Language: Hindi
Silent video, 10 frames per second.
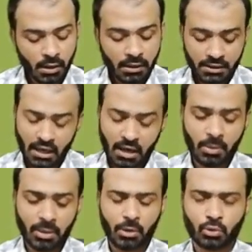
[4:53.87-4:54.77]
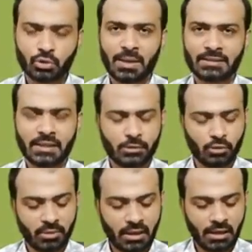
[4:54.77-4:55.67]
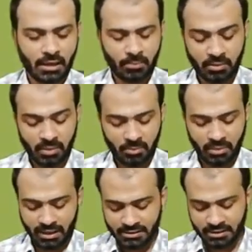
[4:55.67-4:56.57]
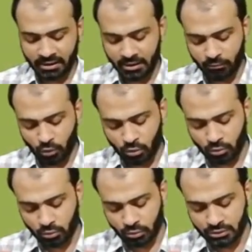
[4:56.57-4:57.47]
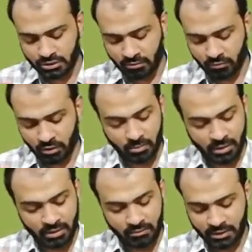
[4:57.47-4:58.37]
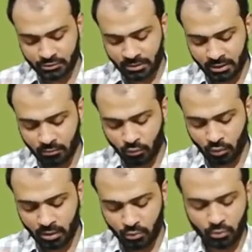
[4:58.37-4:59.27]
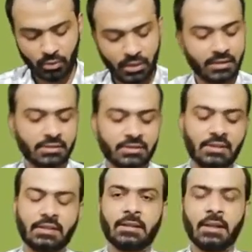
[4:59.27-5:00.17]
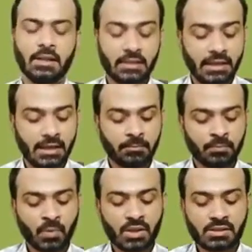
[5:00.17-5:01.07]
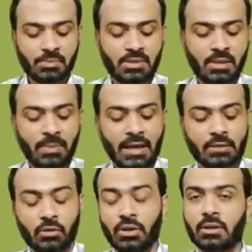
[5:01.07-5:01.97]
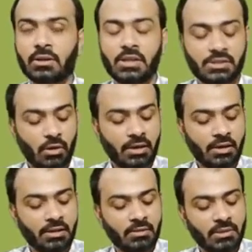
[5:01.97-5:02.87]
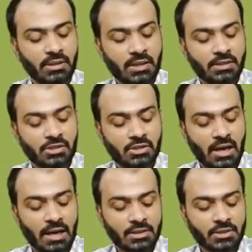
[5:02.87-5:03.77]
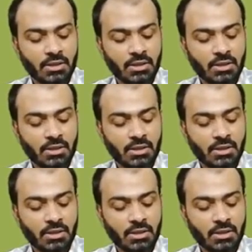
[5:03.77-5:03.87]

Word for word: यहां पर भी कुछ बातें हैं जो बेटा आपने मेमोराइज करनी है वो कौन कौन सी है वन बाय वन जो है बेटा वो हम उनको लेकर चलते हैं देखिए सबसे पहले तो किस ऑर्गेनिज्म में देखें स्टार्च